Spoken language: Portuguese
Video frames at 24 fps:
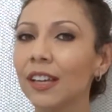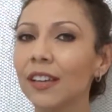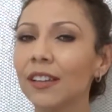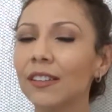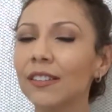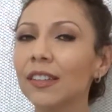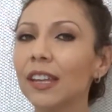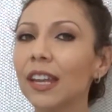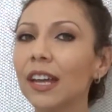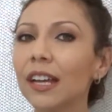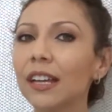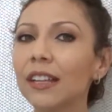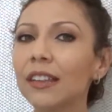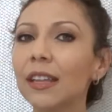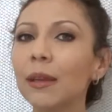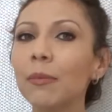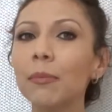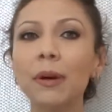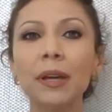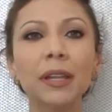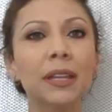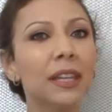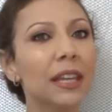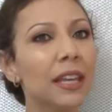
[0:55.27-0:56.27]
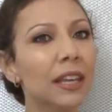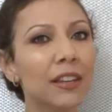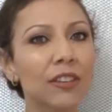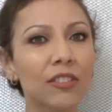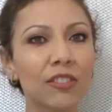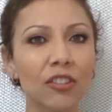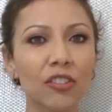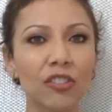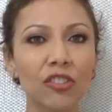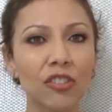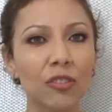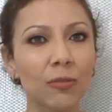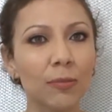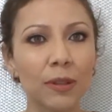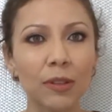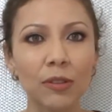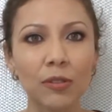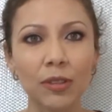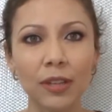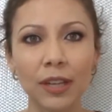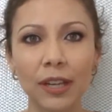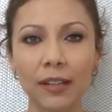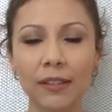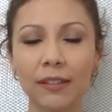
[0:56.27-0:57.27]
Será que tem maneiras da gente
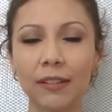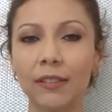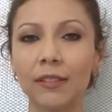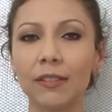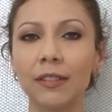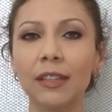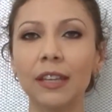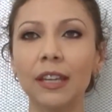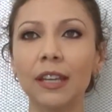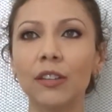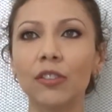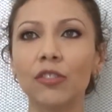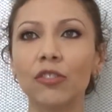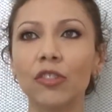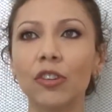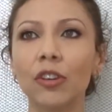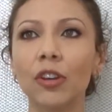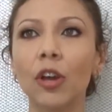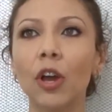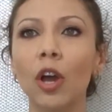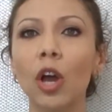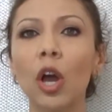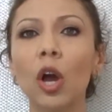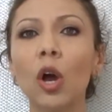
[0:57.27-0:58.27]
mensurar esse acidente?